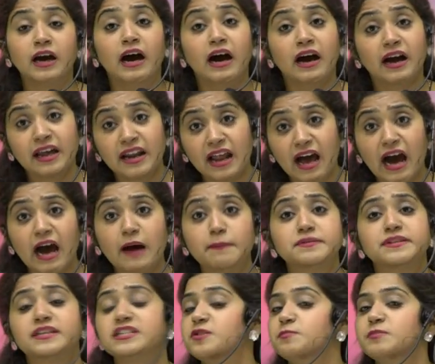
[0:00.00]
अगर आप
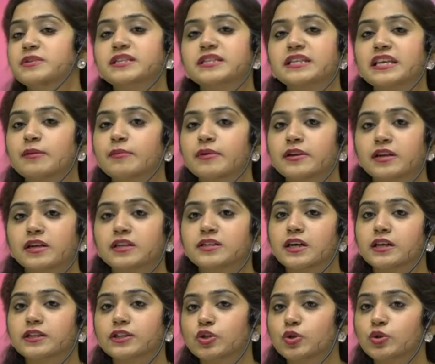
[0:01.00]
सच में सीए बनना
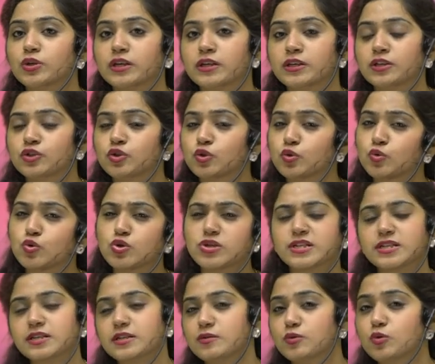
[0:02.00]
चाहते हो ना तो
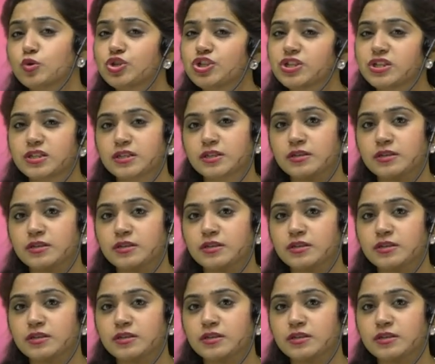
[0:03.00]
कुछ कुछ